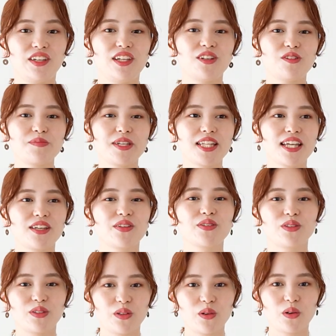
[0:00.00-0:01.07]
色味で言
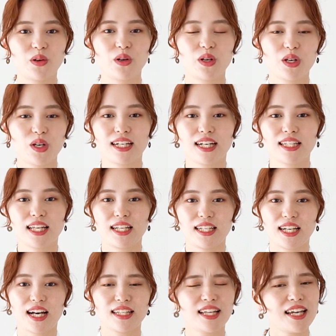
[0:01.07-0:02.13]
うとかな
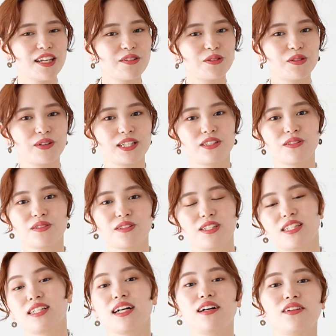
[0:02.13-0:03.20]
り肌色とはちょっと
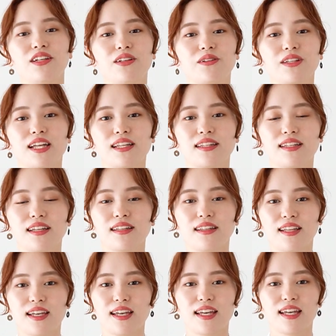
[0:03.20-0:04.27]
違う色だったん
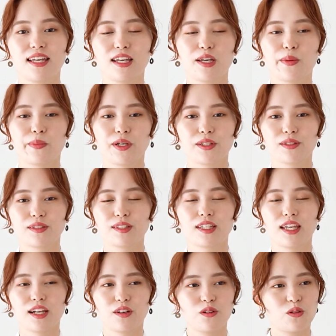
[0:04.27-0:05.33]
で、まあ、
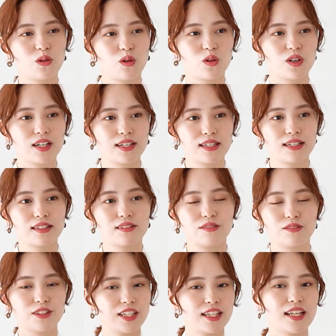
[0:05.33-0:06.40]
結構
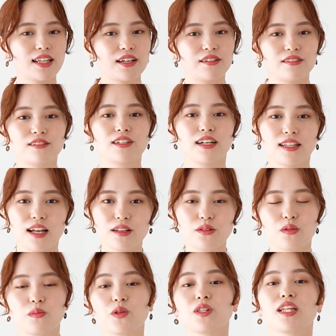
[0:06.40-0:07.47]
浮き出てくるかな
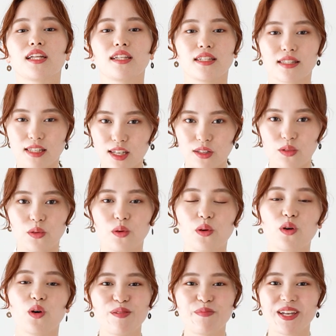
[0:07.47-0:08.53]
と思ったんですけど
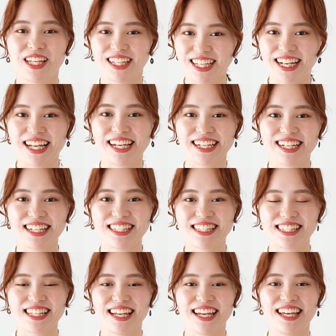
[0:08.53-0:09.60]
目立たない感
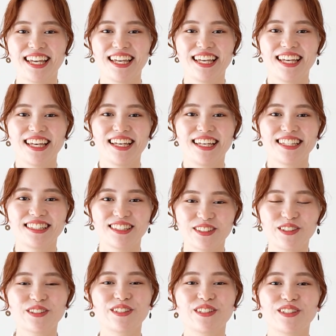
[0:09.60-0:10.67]
じで、す
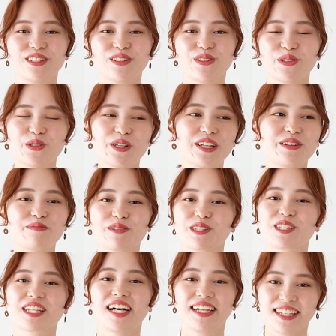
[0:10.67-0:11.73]
ごくこの色も
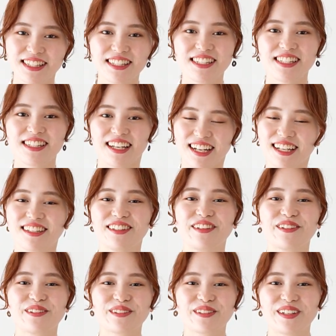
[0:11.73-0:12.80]
使いやすいんだなって
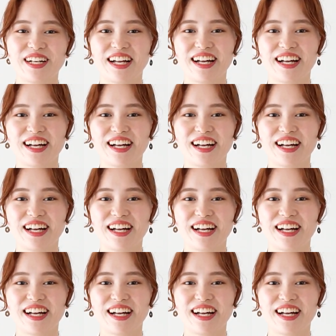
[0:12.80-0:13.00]
いうことが